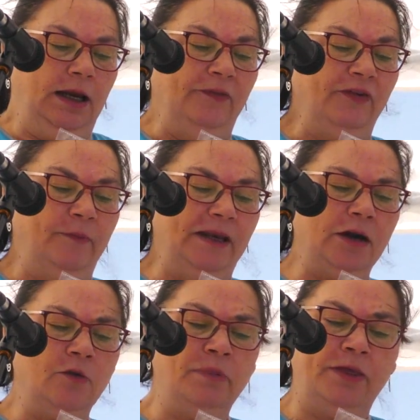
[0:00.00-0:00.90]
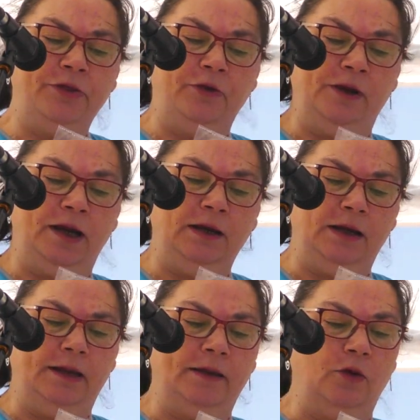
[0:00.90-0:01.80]
La familia convencional
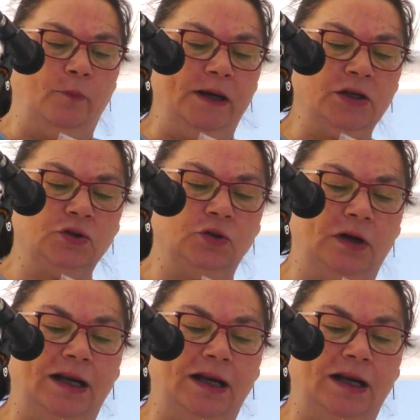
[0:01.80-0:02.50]
ha dado paso